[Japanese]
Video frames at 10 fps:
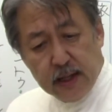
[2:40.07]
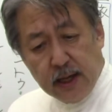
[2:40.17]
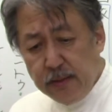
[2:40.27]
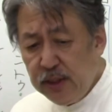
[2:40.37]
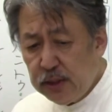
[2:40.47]

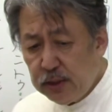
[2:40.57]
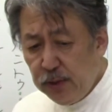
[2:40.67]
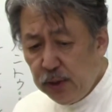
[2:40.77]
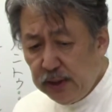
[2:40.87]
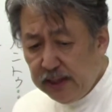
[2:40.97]
紙
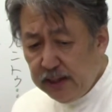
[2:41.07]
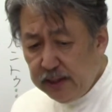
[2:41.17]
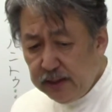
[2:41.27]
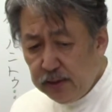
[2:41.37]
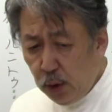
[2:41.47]
包みの
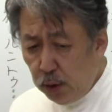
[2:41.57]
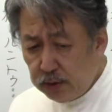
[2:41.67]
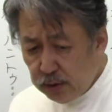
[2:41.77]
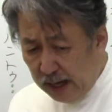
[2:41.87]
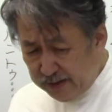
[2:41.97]
長いと、